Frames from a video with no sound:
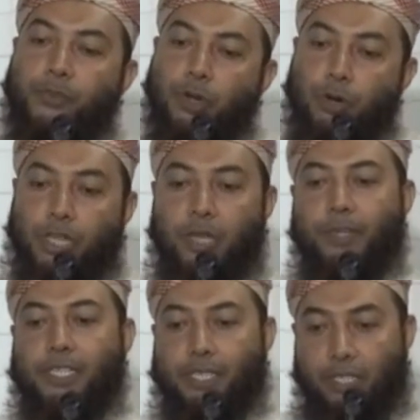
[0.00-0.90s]
জগতে
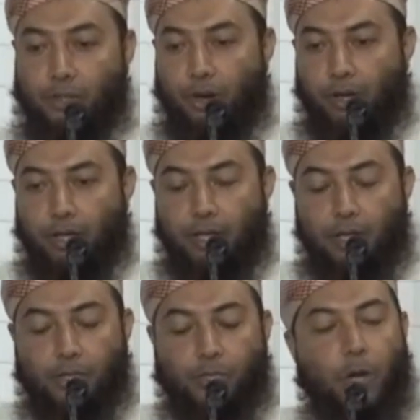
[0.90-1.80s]
বিস্তৃত
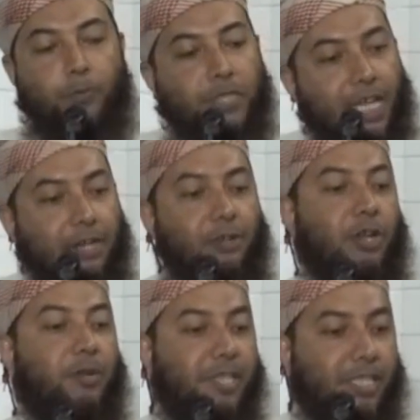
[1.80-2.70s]
সব
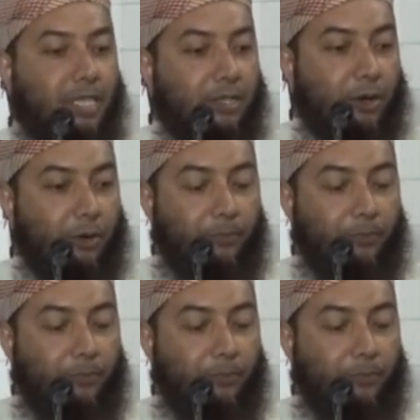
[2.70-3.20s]
সেক্টরে বিস্তৃত